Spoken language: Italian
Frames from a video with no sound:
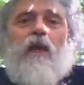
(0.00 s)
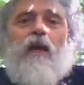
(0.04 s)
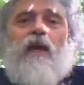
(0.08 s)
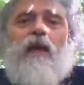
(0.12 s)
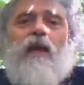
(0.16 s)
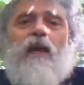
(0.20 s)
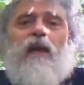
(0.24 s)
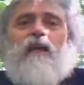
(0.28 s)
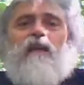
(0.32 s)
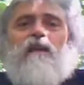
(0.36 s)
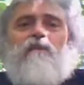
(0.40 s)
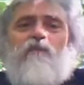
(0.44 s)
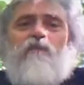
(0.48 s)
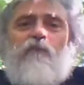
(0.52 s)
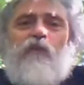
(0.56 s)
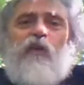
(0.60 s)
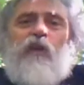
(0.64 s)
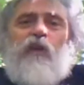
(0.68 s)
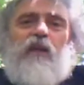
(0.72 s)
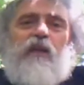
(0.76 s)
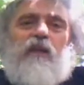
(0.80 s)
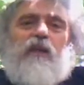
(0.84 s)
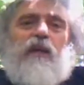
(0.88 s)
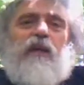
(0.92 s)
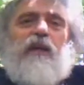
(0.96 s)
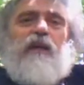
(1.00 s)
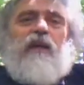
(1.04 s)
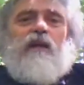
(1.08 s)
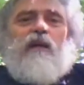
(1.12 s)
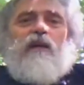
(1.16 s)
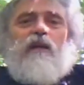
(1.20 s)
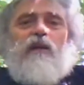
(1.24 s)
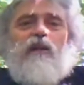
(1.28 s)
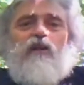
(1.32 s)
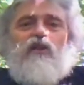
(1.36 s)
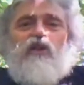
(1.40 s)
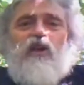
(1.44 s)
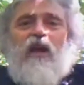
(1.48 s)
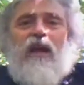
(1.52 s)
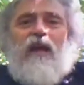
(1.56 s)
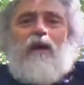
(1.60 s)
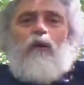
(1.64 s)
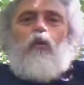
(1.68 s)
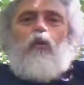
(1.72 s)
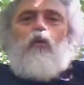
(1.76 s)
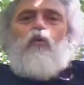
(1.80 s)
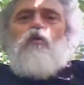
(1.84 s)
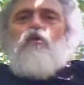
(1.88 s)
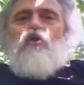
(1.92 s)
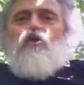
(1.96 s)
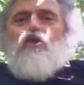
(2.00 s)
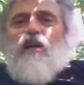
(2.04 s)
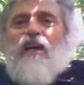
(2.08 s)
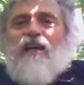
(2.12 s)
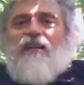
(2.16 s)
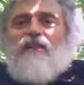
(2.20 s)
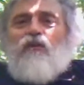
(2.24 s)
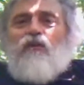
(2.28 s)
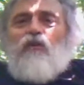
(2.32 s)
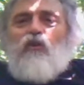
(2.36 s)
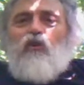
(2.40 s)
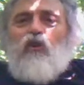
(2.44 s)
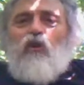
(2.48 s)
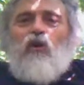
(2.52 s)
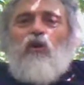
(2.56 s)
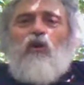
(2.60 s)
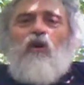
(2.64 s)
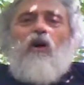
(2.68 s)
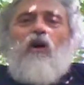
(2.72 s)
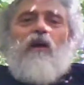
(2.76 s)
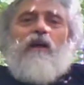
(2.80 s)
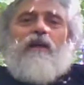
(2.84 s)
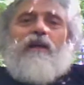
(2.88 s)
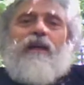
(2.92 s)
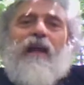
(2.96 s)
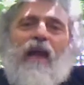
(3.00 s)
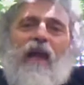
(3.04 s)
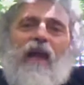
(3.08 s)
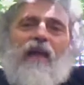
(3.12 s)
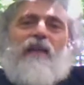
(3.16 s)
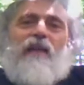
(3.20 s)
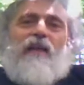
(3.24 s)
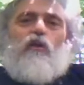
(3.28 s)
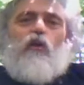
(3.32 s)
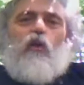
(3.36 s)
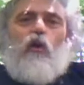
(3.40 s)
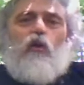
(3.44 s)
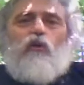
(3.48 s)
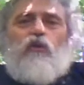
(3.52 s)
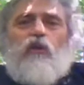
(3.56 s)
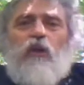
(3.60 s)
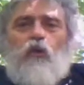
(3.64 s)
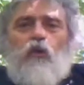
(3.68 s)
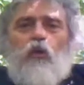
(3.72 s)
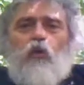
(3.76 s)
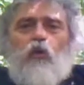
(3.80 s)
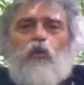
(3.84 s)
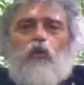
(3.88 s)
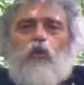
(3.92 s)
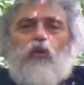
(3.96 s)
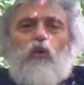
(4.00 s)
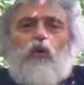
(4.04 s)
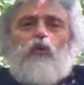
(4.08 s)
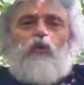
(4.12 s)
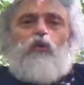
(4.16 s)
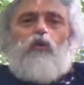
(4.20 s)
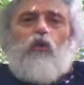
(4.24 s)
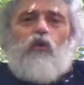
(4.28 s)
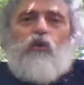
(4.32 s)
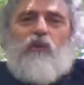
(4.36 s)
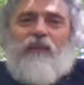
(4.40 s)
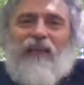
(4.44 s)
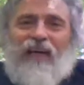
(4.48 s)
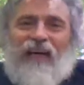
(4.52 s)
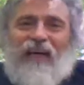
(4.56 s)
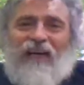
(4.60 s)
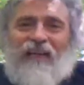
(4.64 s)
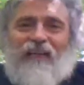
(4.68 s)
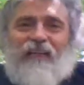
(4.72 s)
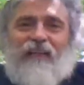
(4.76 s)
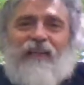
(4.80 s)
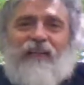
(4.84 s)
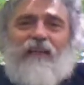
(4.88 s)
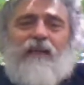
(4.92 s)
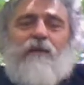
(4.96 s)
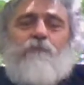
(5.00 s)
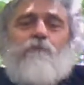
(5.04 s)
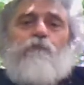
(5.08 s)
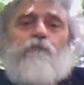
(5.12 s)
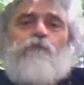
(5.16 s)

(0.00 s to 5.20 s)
e infine c'è un 100 che è il contenuto totale